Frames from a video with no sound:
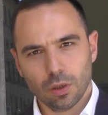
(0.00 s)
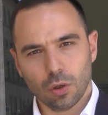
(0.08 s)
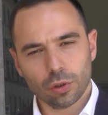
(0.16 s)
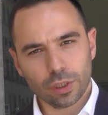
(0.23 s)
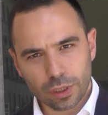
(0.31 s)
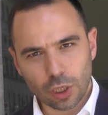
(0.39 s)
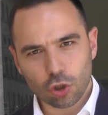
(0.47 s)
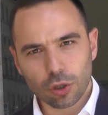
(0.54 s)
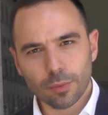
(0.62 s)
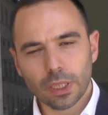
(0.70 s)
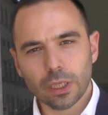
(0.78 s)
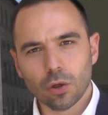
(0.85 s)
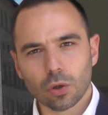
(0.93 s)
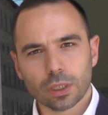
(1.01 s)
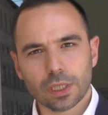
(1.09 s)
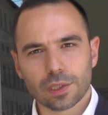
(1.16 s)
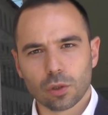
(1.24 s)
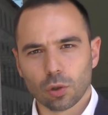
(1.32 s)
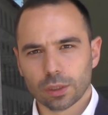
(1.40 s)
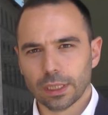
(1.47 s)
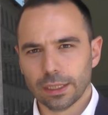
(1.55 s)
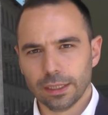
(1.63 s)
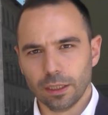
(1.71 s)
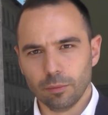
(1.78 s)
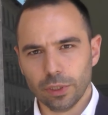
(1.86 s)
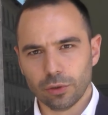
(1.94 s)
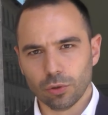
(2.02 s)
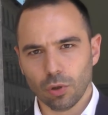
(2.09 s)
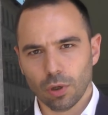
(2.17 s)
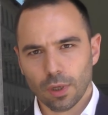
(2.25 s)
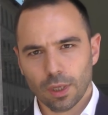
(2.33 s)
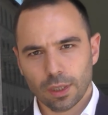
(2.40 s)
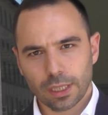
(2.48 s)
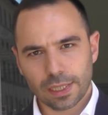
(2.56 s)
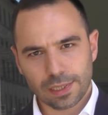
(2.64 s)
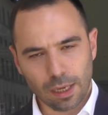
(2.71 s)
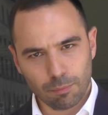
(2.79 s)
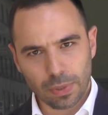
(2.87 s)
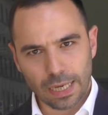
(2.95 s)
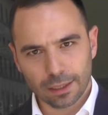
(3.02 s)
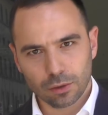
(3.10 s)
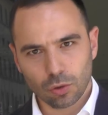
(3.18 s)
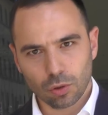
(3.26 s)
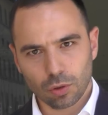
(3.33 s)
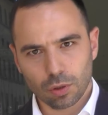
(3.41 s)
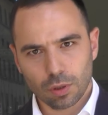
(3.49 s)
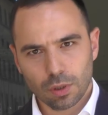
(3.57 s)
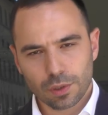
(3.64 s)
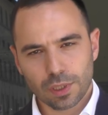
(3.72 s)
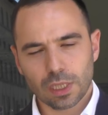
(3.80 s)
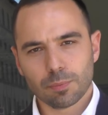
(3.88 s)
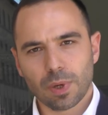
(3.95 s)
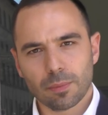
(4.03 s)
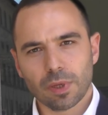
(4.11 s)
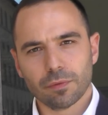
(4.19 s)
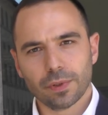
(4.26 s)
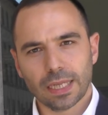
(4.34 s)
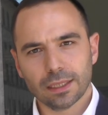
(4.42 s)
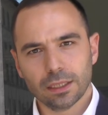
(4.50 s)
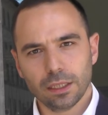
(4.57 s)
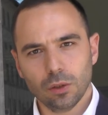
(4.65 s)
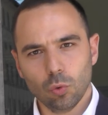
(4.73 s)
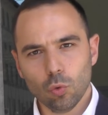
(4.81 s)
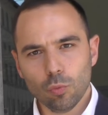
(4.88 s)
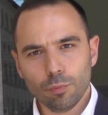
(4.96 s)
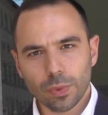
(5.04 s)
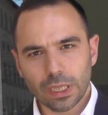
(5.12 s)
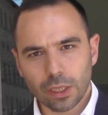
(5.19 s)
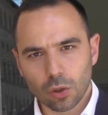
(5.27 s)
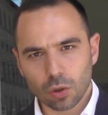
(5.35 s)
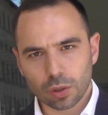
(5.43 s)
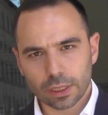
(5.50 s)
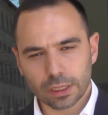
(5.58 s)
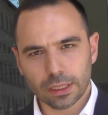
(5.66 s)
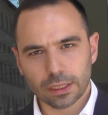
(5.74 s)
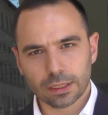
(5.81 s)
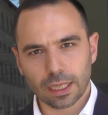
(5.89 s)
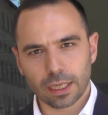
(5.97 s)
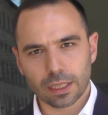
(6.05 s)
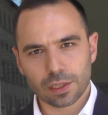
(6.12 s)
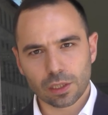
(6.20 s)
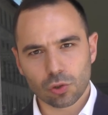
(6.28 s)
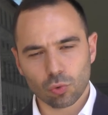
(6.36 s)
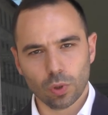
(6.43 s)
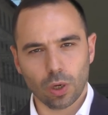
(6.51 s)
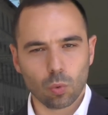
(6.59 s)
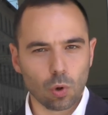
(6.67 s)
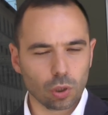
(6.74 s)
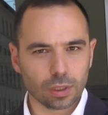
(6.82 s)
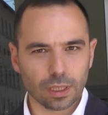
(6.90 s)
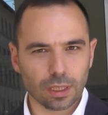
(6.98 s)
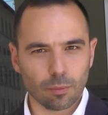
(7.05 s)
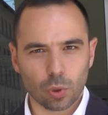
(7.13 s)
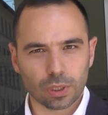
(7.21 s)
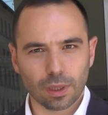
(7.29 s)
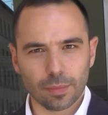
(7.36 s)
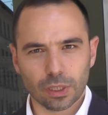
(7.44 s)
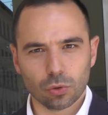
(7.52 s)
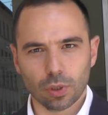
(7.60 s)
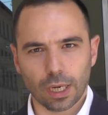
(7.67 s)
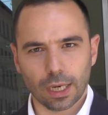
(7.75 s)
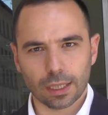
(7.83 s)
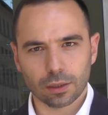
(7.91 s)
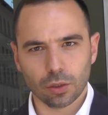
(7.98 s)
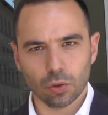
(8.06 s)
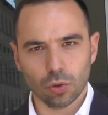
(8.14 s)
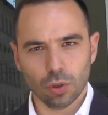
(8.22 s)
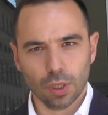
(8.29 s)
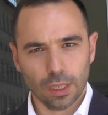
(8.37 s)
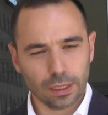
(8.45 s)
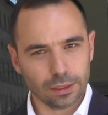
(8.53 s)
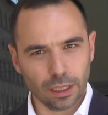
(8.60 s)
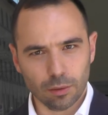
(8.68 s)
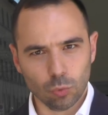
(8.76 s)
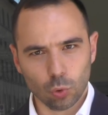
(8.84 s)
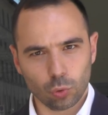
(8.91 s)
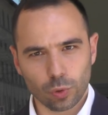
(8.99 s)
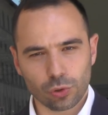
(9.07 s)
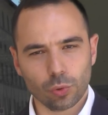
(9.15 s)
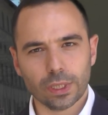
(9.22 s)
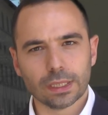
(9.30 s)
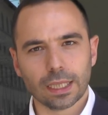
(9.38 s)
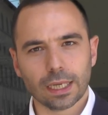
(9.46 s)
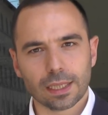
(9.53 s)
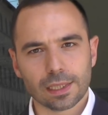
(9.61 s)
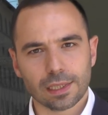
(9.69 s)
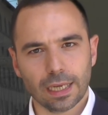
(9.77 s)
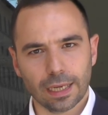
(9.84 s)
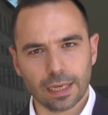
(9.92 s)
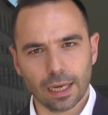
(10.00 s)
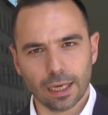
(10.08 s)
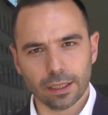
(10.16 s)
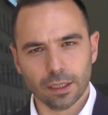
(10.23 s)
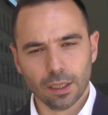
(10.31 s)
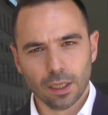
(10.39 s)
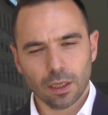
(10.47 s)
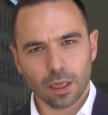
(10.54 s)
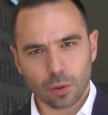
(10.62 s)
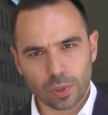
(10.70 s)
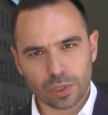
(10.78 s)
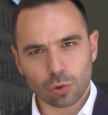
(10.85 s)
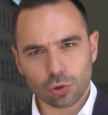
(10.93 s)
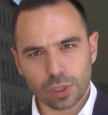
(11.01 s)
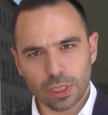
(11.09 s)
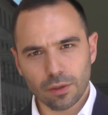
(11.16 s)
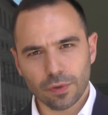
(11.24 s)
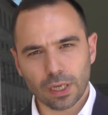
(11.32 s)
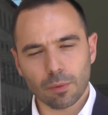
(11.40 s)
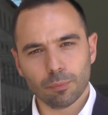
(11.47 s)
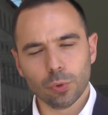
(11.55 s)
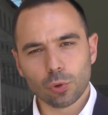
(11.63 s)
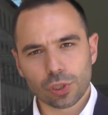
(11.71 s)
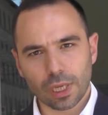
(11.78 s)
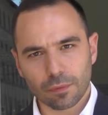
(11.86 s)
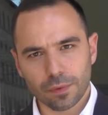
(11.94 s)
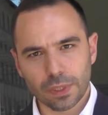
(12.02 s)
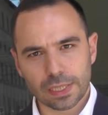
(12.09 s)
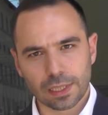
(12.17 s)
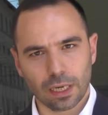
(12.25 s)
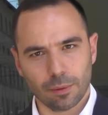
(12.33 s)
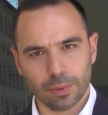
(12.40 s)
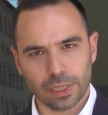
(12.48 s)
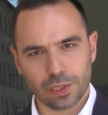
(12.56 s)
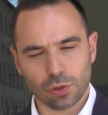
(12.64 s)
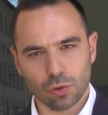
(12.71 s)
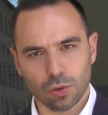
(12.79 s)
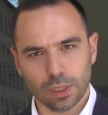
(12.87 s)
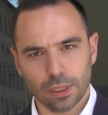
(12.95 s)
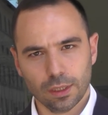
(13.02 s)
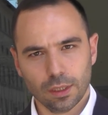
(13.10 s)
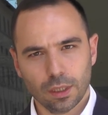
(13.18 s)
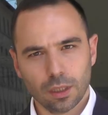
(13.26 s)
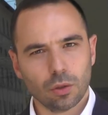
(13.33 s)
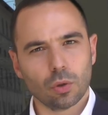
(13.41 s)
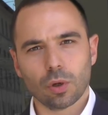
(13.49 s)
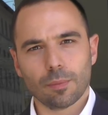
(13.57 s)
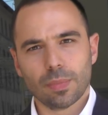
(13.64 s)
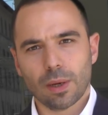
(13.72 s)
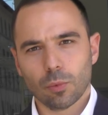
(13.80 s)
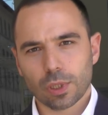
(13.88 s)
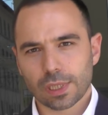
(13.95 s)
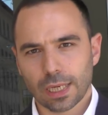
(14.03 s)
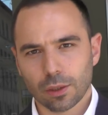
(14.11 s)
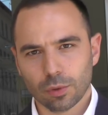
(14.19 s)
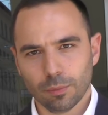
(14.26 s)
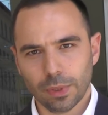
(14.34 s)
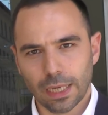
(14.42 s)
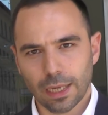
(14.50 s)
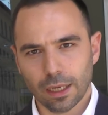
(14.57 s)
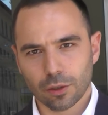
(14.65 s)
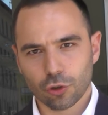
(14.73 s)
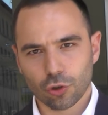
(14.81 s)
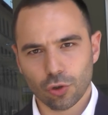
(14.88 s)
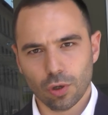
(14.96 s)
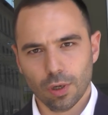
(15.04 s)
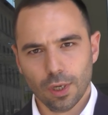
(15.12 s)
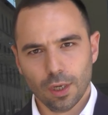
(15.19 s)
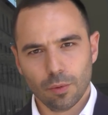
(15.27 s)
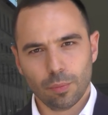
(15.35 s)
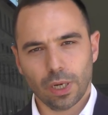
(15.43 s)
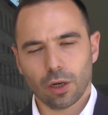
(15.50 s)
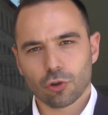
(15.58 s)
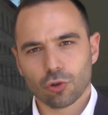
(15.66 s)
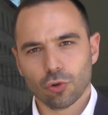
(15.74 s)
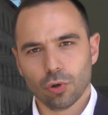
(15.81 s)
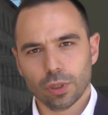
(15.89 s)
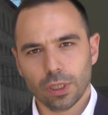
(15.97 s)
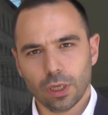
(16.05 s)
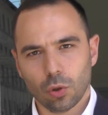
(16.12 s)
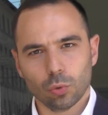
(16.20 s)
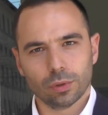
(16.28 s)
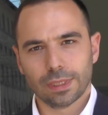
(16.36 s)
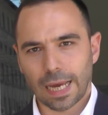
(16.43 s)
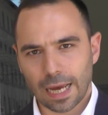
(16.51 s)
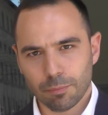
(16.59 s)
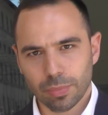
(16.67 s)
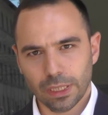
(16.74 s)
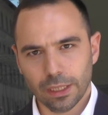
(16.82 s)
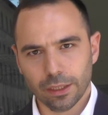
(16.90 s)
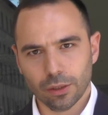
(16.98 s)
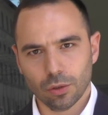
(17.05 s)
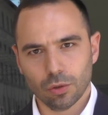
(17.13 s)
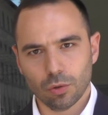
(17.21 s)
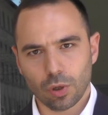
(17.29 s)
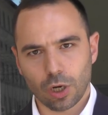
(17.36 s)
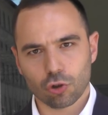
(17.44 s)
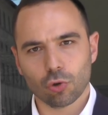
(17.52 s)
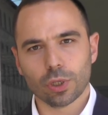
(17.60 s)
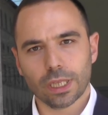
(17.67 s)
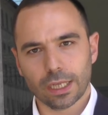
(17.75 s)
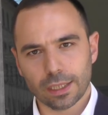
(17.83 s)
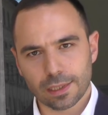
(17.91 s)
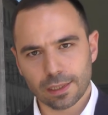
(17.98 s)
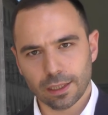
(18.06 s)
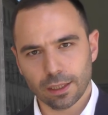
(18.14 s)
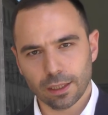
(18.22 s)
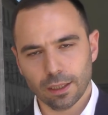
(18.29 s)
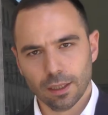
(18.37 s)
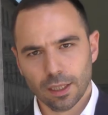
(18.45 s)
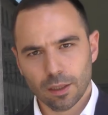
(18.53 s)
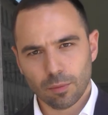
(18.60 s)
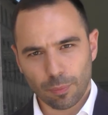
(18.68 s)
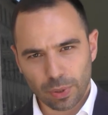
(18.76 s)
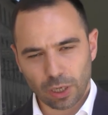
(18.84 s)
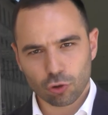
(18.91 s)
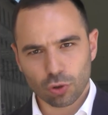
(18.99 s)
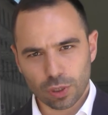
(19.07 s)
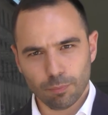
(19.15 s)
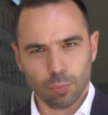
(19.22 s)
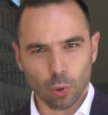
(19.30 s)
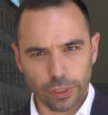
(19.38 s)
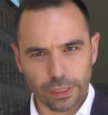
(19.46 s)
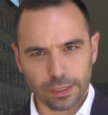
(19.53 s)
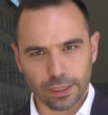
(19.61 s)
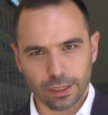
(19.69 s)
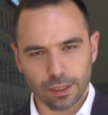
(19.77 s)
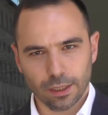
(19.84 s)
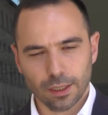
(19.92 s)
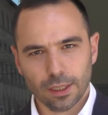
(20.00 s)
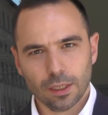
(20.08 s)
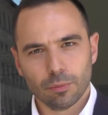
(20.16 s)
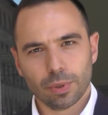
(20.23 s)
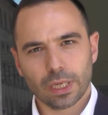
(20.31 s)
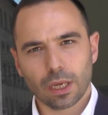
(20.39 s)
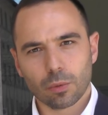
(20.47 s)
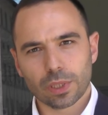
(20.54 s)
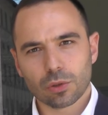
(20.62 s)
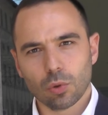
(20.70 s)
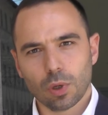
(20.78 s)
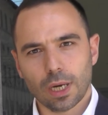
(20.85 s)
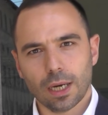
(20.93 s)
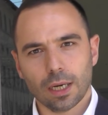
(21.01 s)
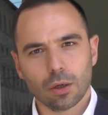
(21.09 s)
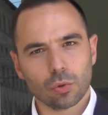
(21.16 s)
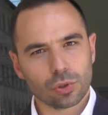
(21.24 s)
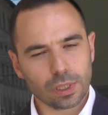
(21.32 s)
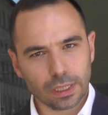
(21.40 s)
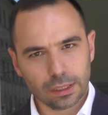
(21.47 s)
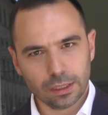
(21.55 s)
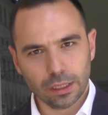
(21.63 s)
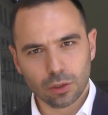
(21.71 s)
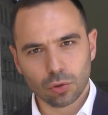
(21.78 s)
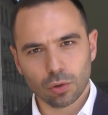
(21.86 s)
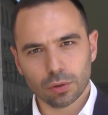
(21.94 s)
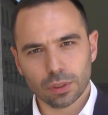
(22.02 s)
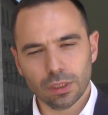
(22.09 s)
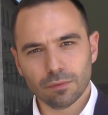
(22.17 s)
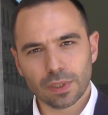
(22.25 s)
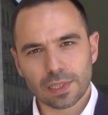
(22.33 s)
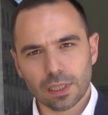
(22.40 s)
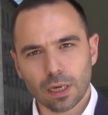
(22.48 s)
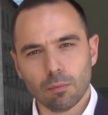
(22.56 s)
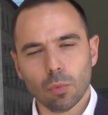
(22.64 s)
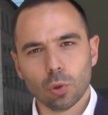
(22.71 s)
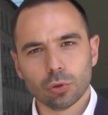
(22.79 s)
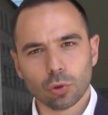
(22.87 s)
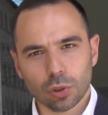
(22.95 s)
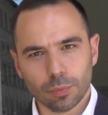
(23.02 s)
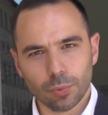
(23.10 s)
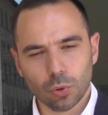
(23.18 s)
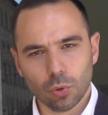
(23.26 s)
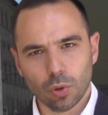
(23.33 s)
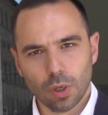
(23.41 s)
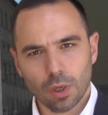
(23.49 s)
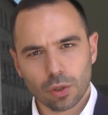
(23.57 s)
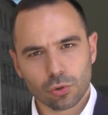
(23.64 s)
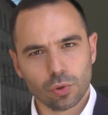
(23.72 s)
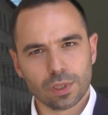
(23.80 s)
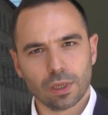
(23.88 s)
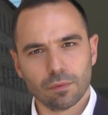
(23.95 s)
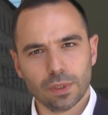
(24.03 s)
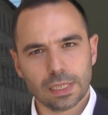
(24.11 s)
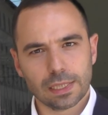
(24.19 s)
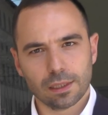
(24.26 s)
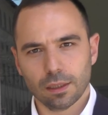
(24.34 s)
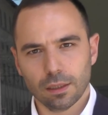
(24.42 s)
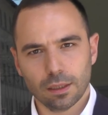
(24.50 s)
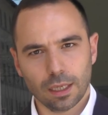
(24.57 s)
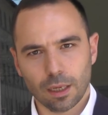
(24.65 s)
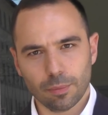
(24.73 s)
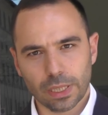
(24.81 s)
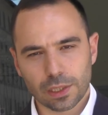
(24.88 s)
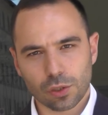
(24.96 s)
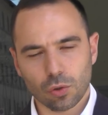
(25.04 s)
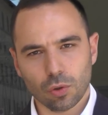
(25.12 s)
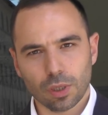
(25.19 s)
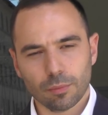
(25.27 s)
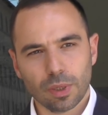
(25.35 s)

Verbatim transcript: Ogni 10 milioni di stock del debito che si abbattono si risparmia infatti un milione di interessi sulle quote di ammortamento errate ratio dei mutui, sugli interessi legali e questo significa più servizi alla persona. Noi non abbiamo risanato il bilancio per ragioni contabili o ragionieristiche, ma per ragioni politiche, perché questo ha consentito di investire molto di più sui servizi alla persona.